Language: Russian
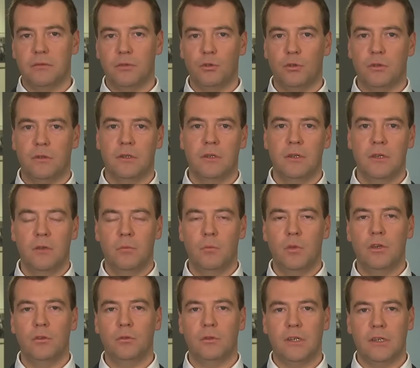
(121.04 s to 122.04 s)
в тот
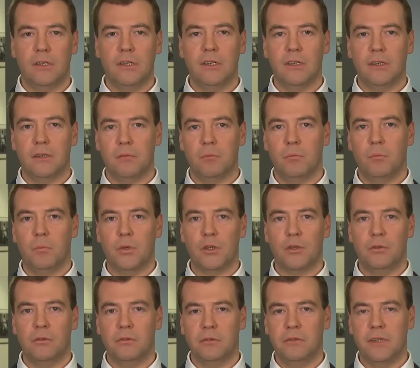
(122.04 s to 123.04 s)
период, когда я
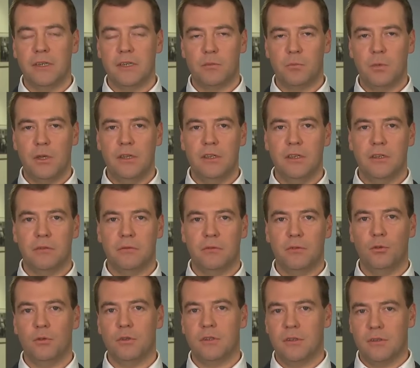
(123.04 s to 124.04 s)
пошел во дворец пионеров,
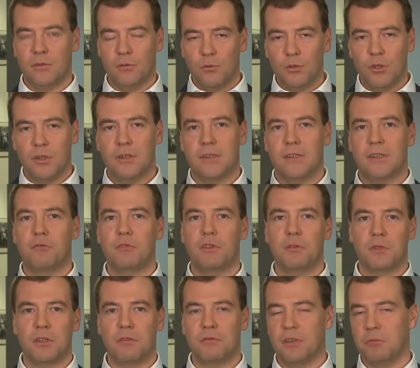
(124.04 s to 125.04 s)
то есть уже
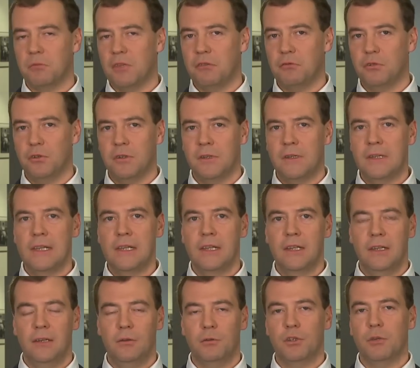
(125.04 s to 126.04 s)
совсем-совсем давно,
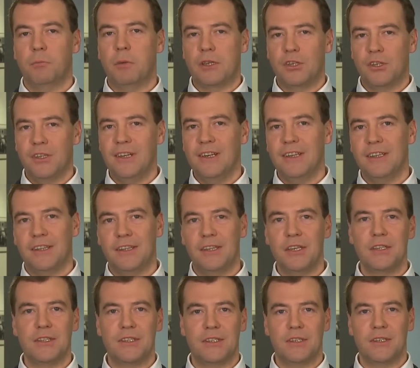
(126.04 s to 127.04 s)
уже почти лет
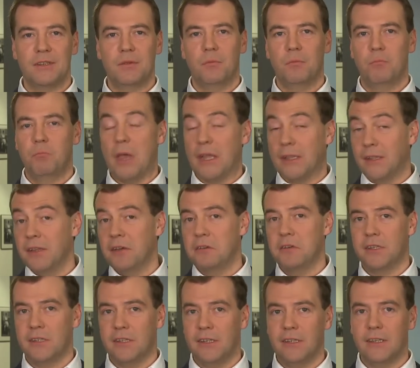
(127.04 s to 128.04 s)
35,
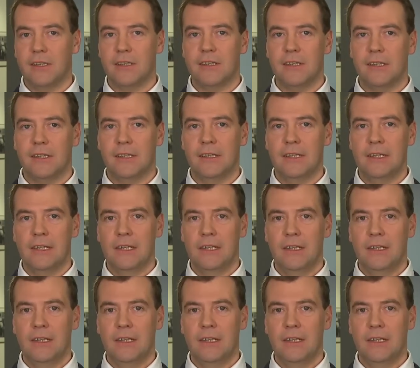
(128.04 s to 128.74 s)
наверное, назад.